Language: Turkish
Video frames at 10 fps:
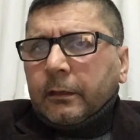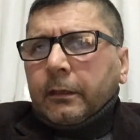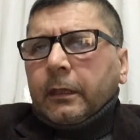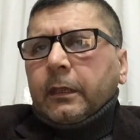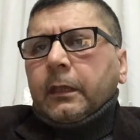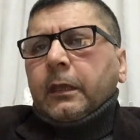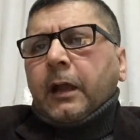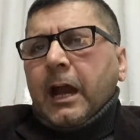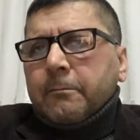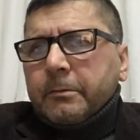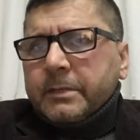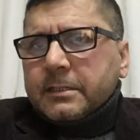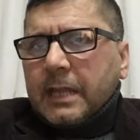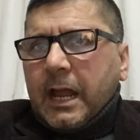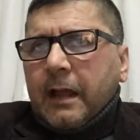e, e
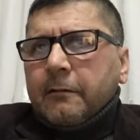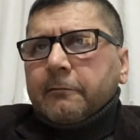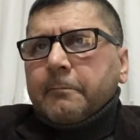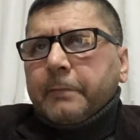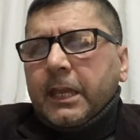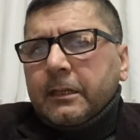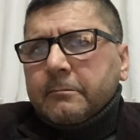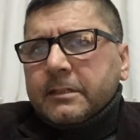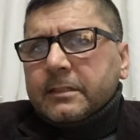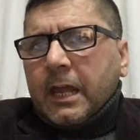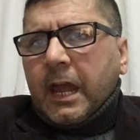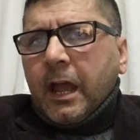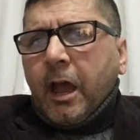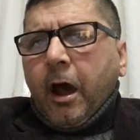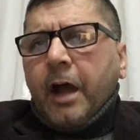kalbimizde ve beynimizde
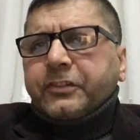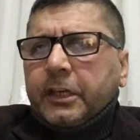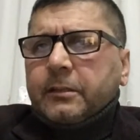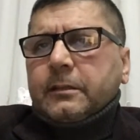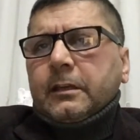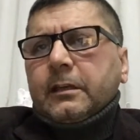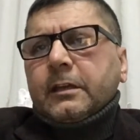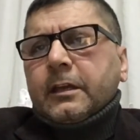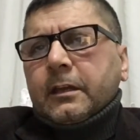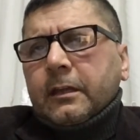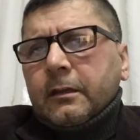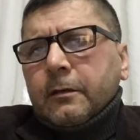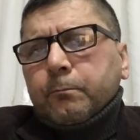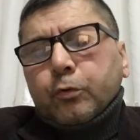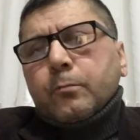hak ettiği yeri
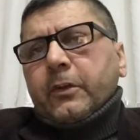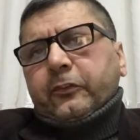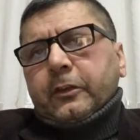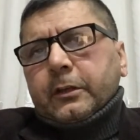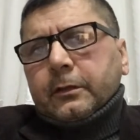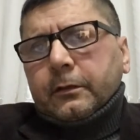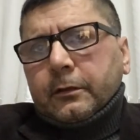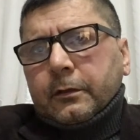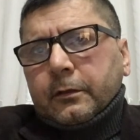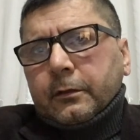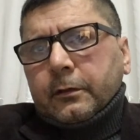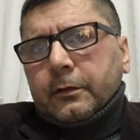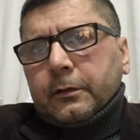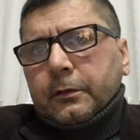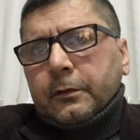bulması e, e,
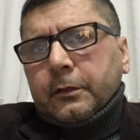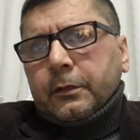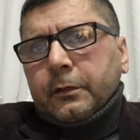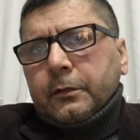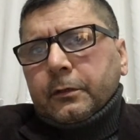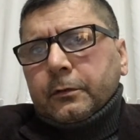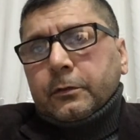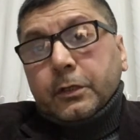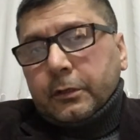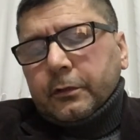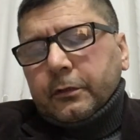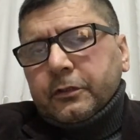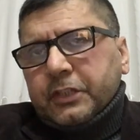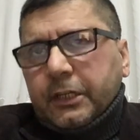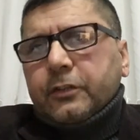e,
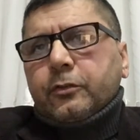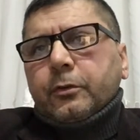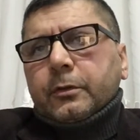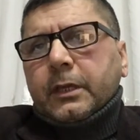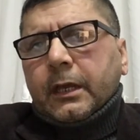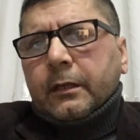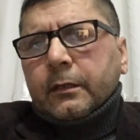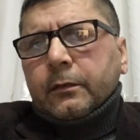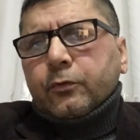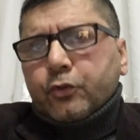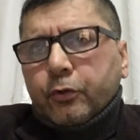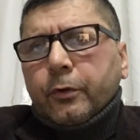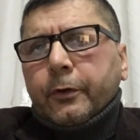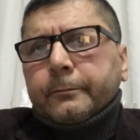gerekiyor diye düşünüyorum.